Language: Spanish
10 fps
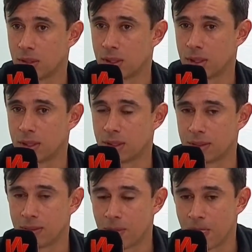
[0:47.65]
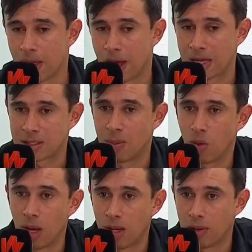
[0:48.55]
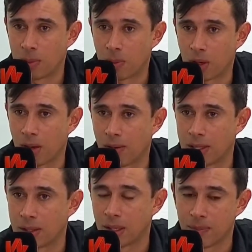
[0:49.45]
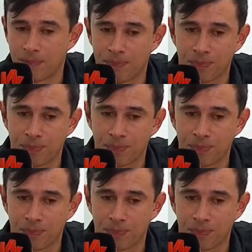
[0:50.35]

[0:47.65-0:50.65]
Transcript: eh, a Samuel libre por la banda.